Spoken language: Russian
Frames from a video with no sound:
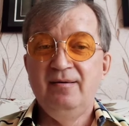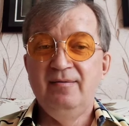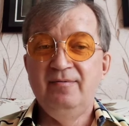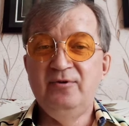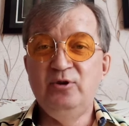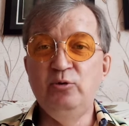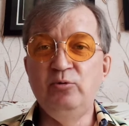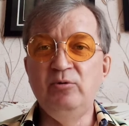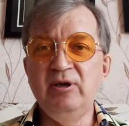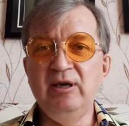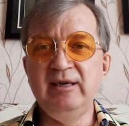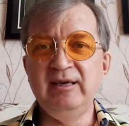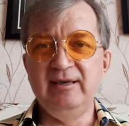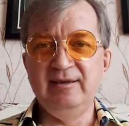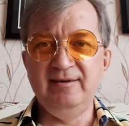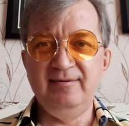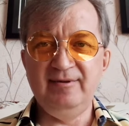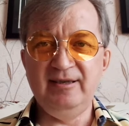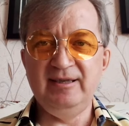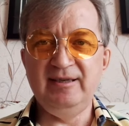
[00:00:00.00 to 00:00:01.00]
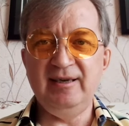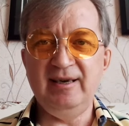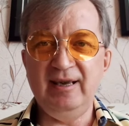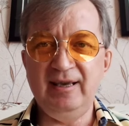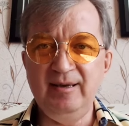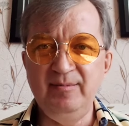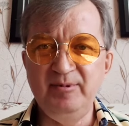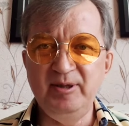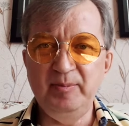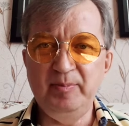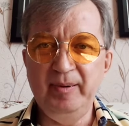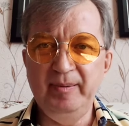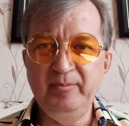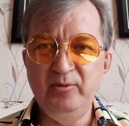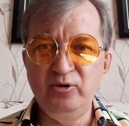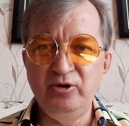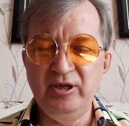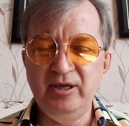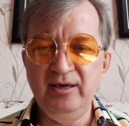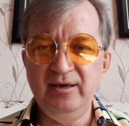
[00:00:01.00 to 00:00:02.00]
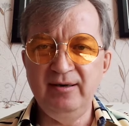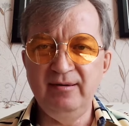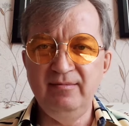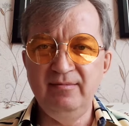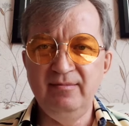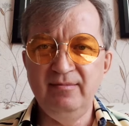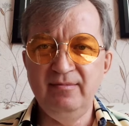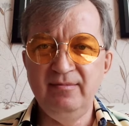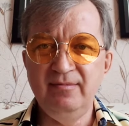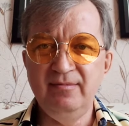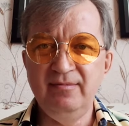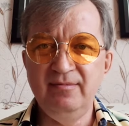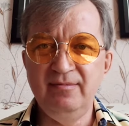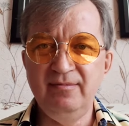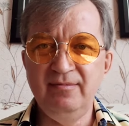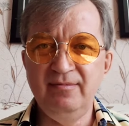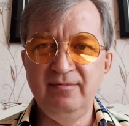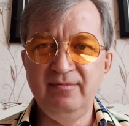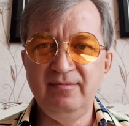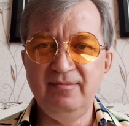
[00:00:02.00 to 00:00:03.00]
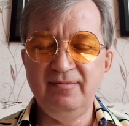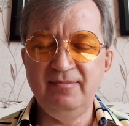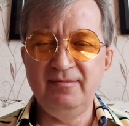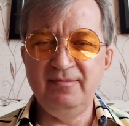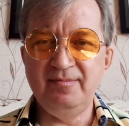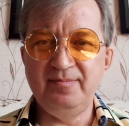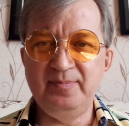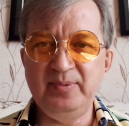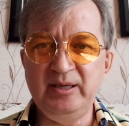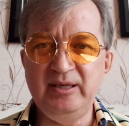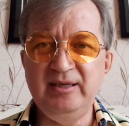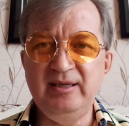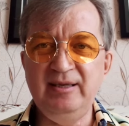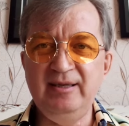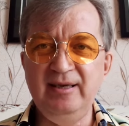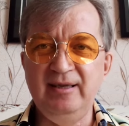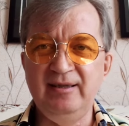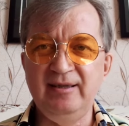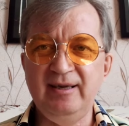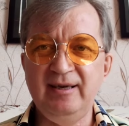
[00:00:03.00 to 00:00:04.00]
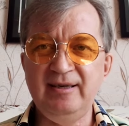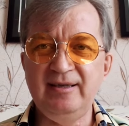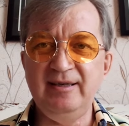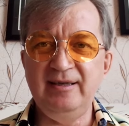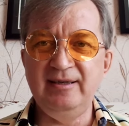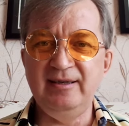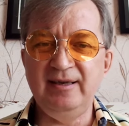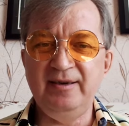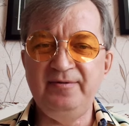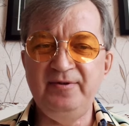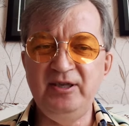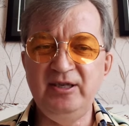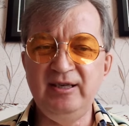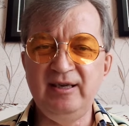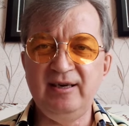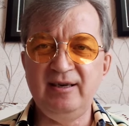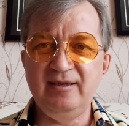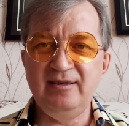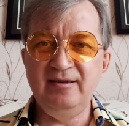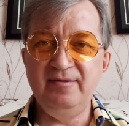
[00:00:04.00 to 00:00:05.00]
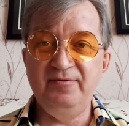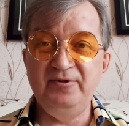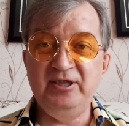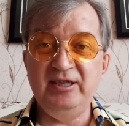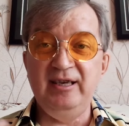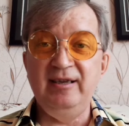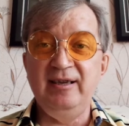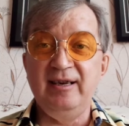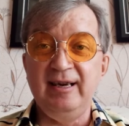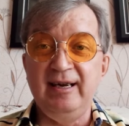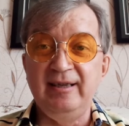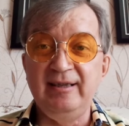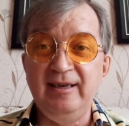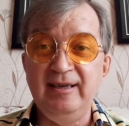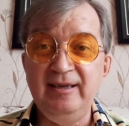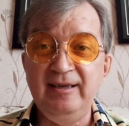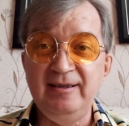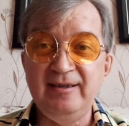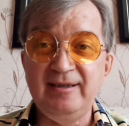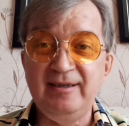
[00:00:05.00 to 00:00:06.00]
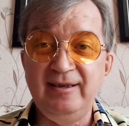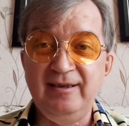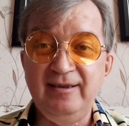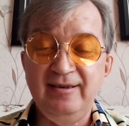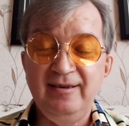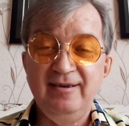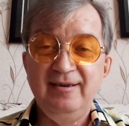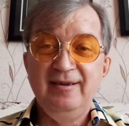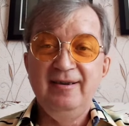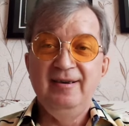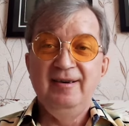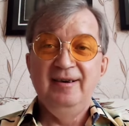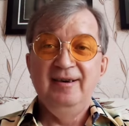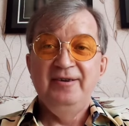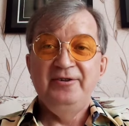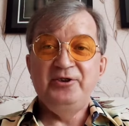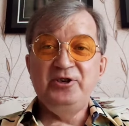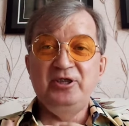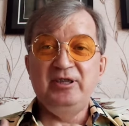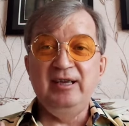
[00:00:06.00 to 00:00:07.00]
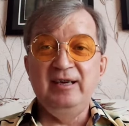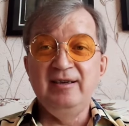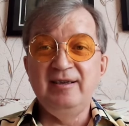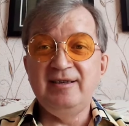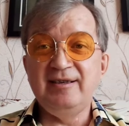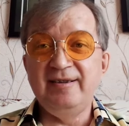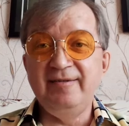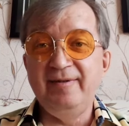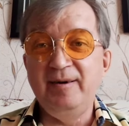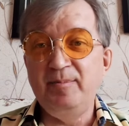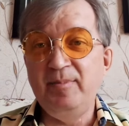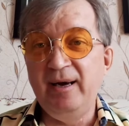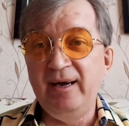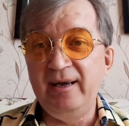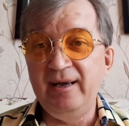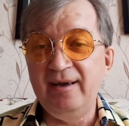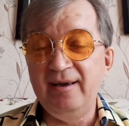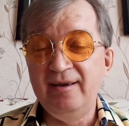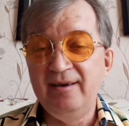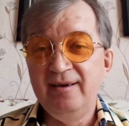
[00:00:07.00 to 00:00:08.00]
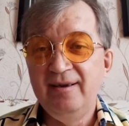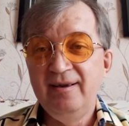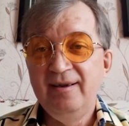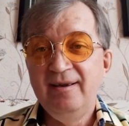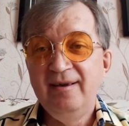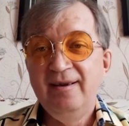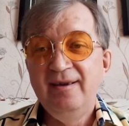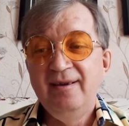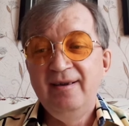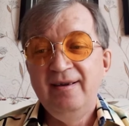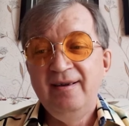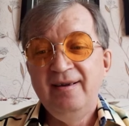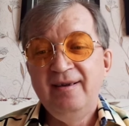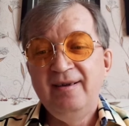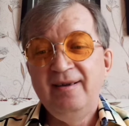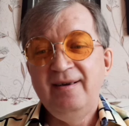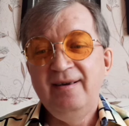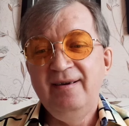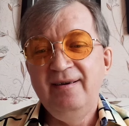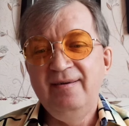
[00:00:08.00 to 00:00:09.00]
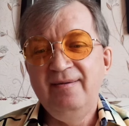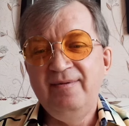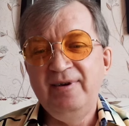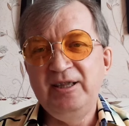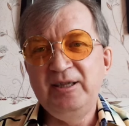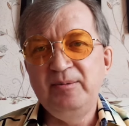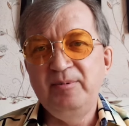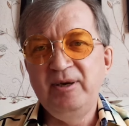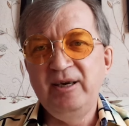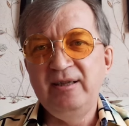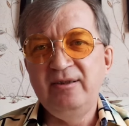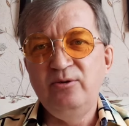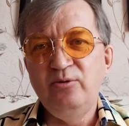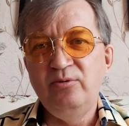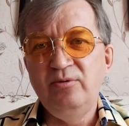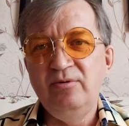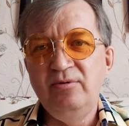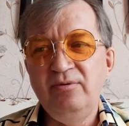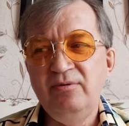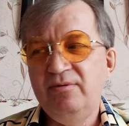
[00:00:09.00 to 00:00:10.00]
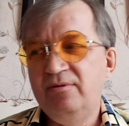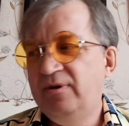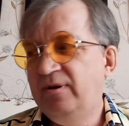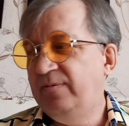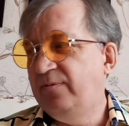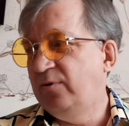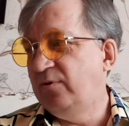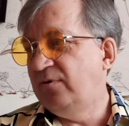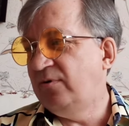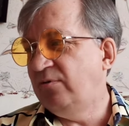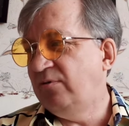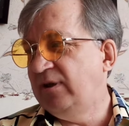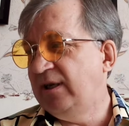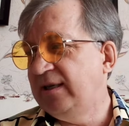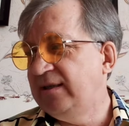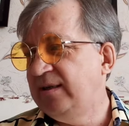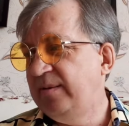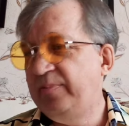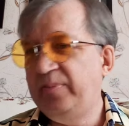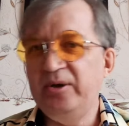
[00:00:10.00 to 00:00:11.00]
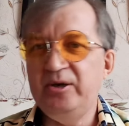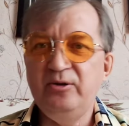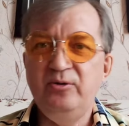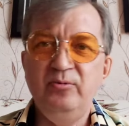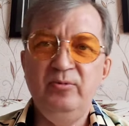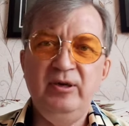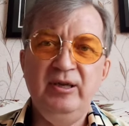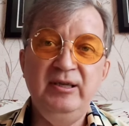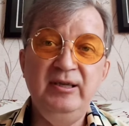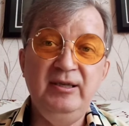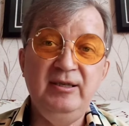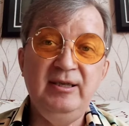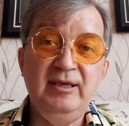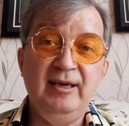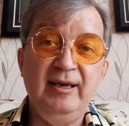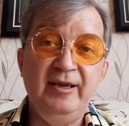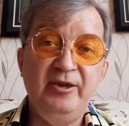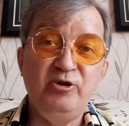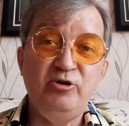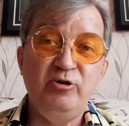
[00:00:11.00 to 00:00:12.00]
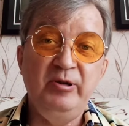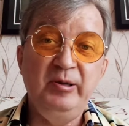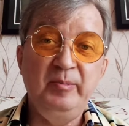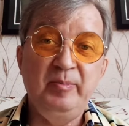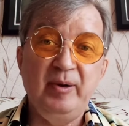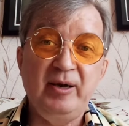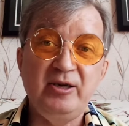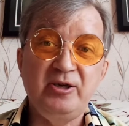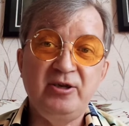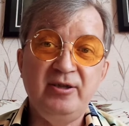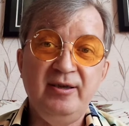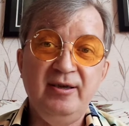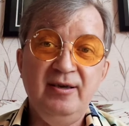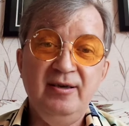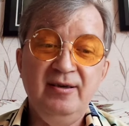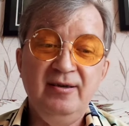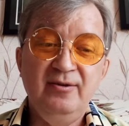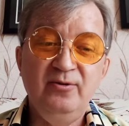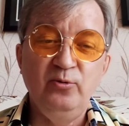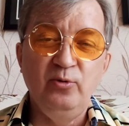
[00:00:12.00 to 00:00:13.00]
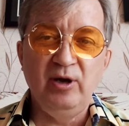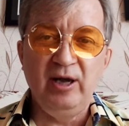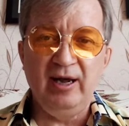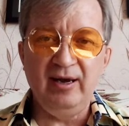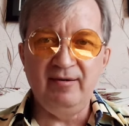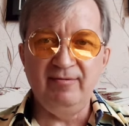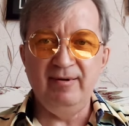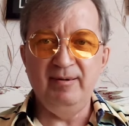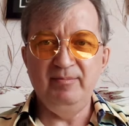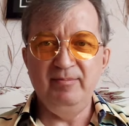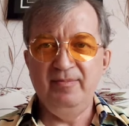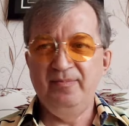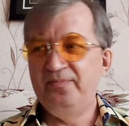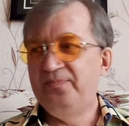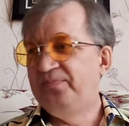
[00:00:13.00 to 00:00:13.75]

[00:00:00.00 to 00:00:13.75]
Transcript: Вдруг оказывается каким-то помощником президента Российской Федерации. В день Радоницы, 14 мая э, в этом году, его туда запихнули. Неделя еще не прошла. Ну как вам?